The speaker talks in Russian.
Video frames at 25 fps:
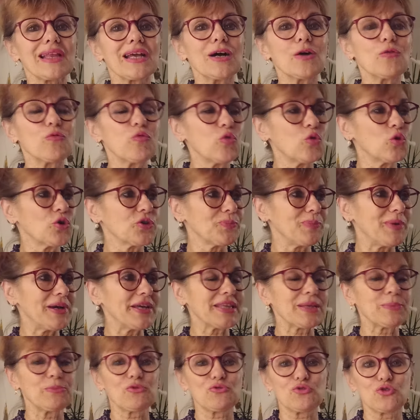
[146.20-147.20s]
Вот,
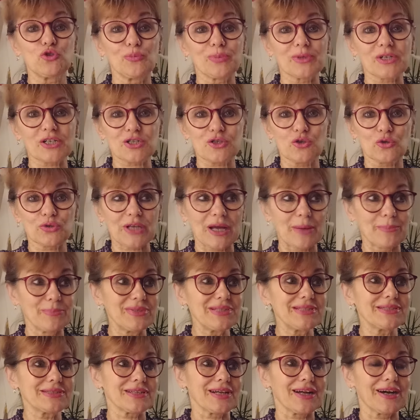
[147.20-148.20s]
поэтому все прошло так
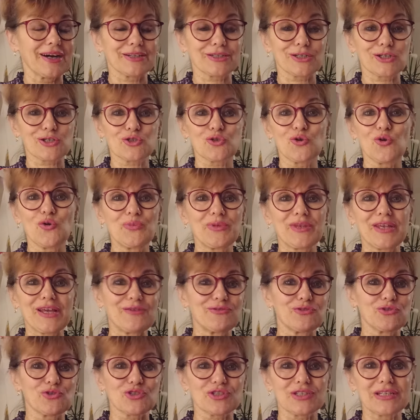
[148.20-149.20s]
быстро, хорошо, у
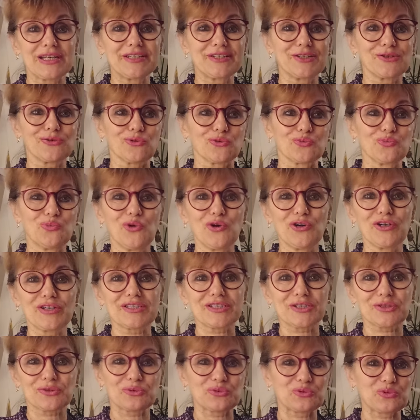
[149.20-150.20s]
меня все, знаете, тут
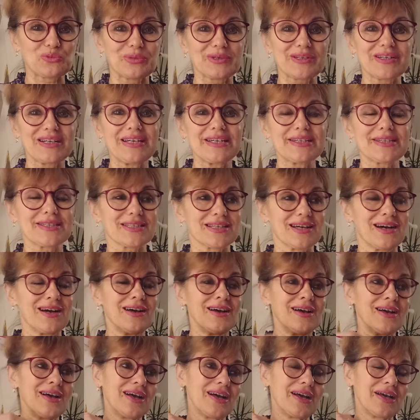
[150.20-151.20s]
моется, тут убирается.
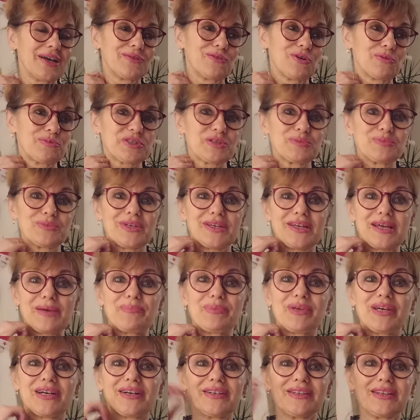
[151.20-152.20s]
В общем-то, я
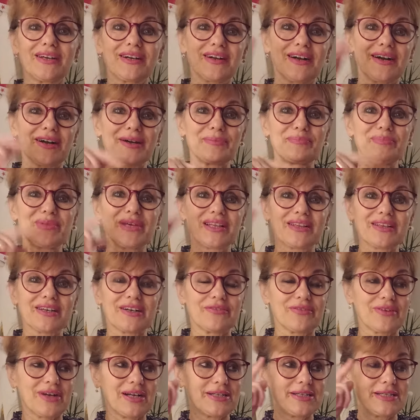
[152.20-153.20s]
бегала как
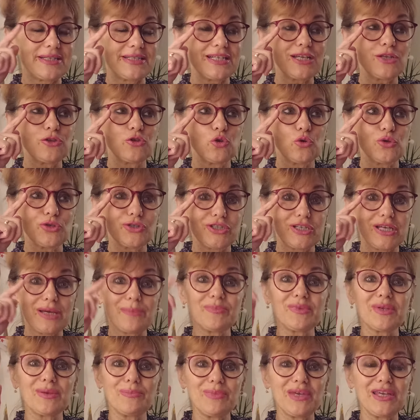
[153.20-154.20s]
белка в колесе, но
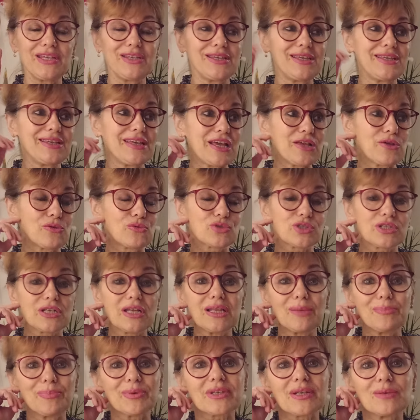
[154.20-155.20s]
тем не менее я не
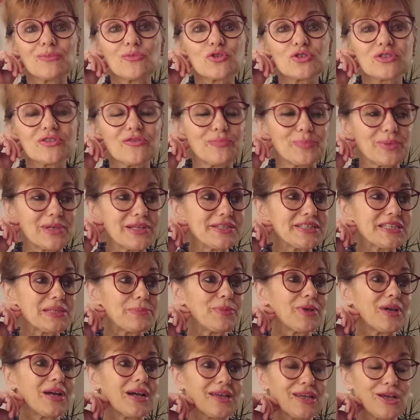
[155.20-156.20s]
устала, потому что, в
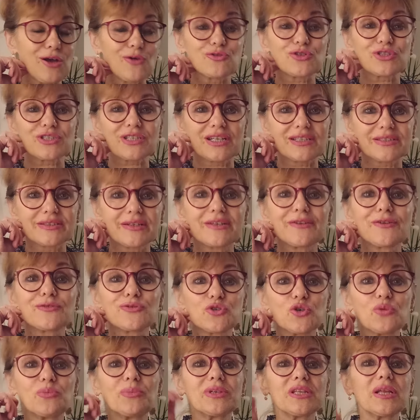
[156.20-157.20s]
принципе, как я уже сказала,
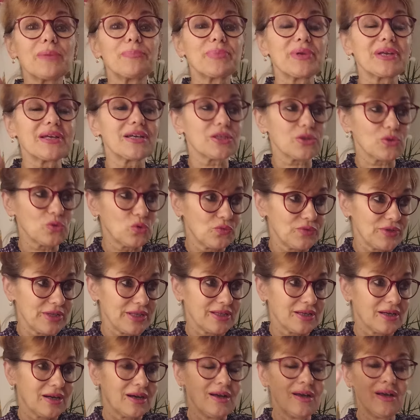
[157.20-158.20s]
все было
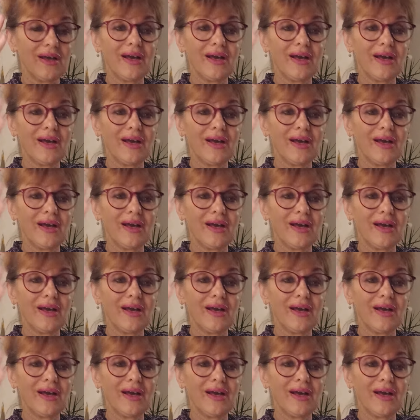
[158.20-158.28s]
приготовлено.